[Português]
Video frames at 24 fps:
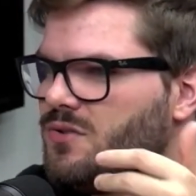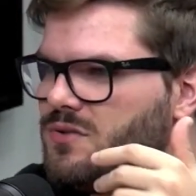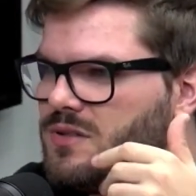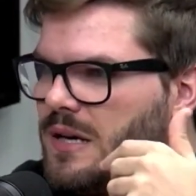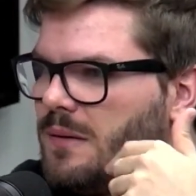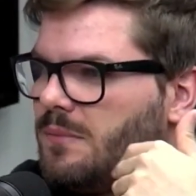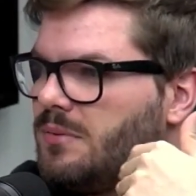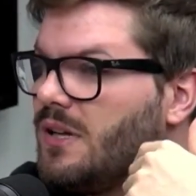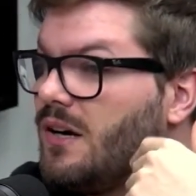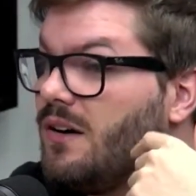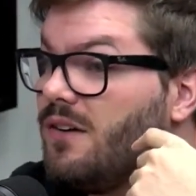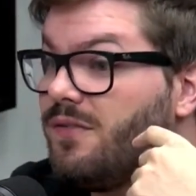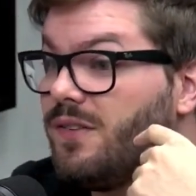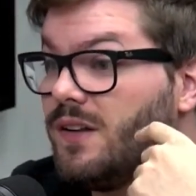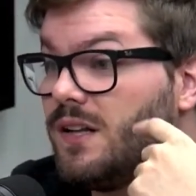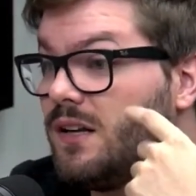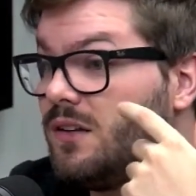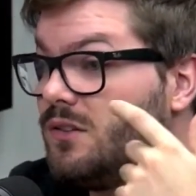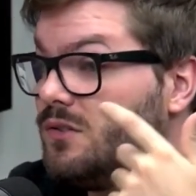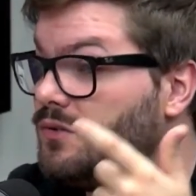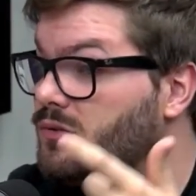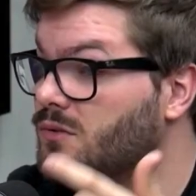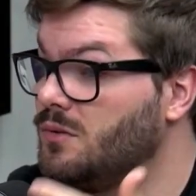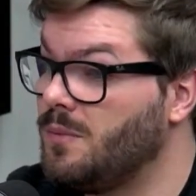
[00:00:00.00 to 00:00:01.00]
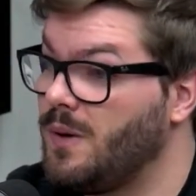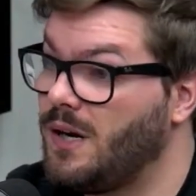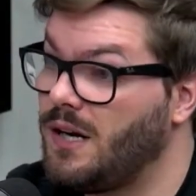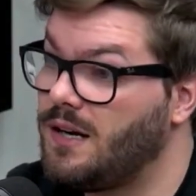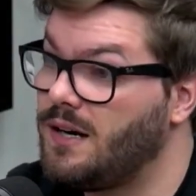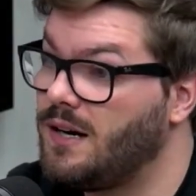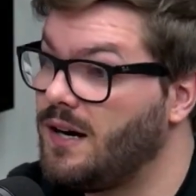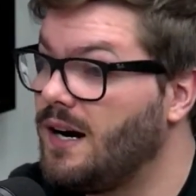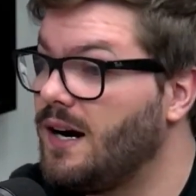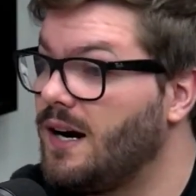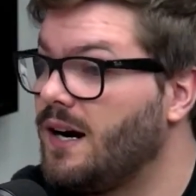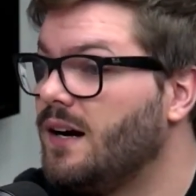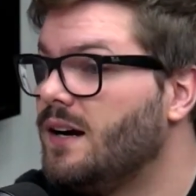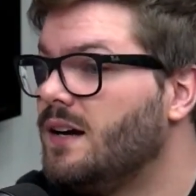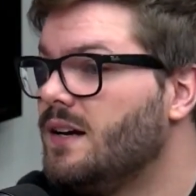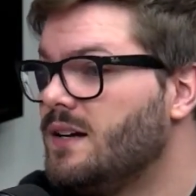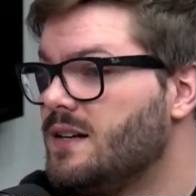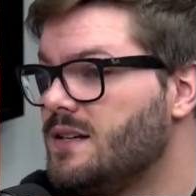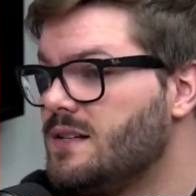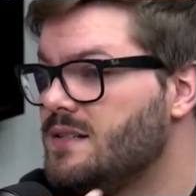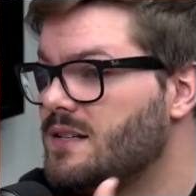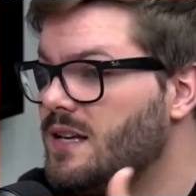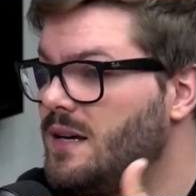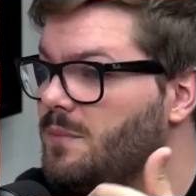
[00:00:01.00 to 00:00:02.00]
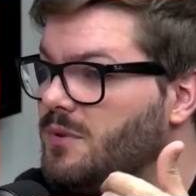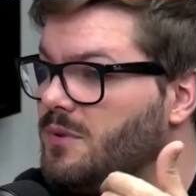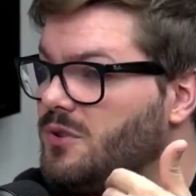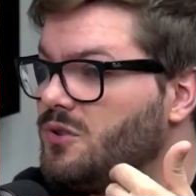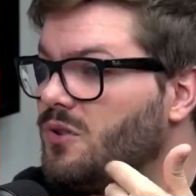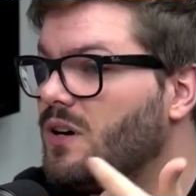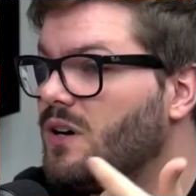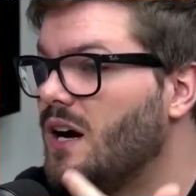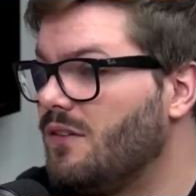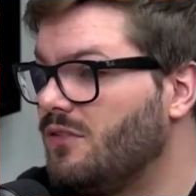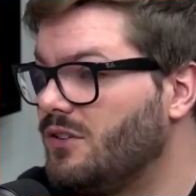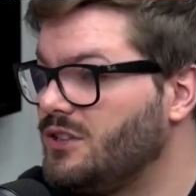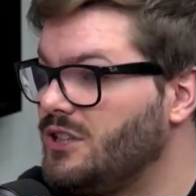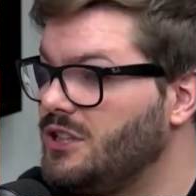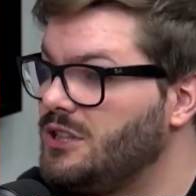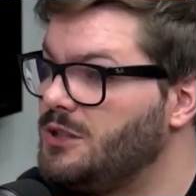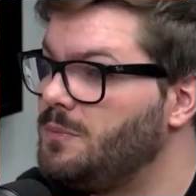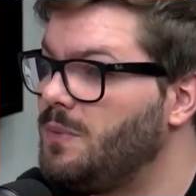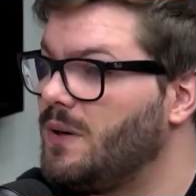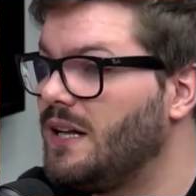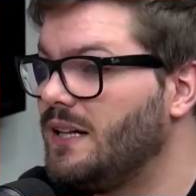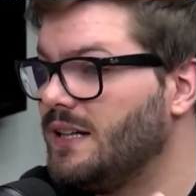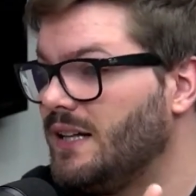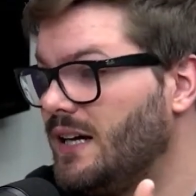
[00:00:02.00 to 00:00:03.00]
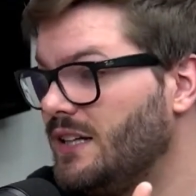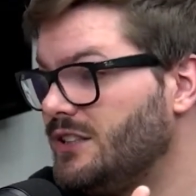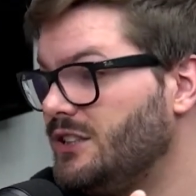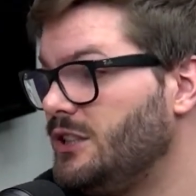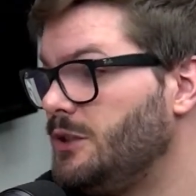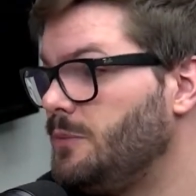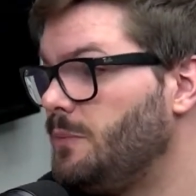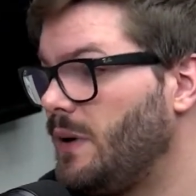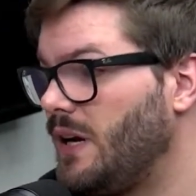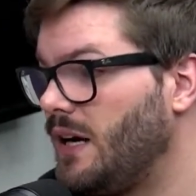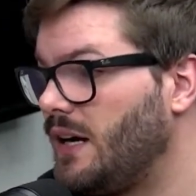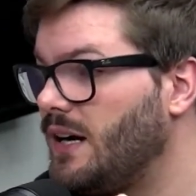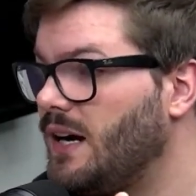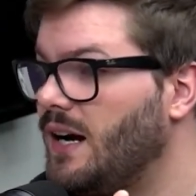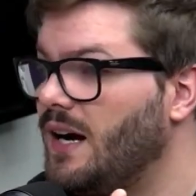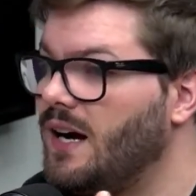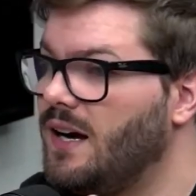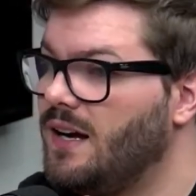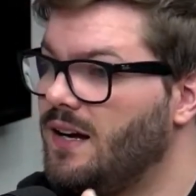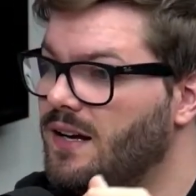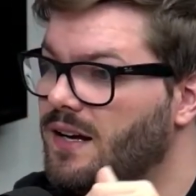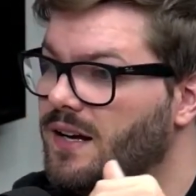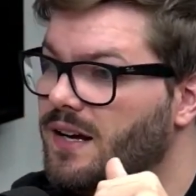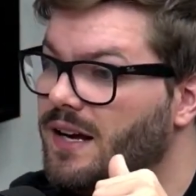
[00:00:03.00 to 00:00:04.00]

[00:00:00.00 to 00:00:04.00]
Eu sempre tava falando do Tomai Car, sempre jogava gente para lá, gente para cá.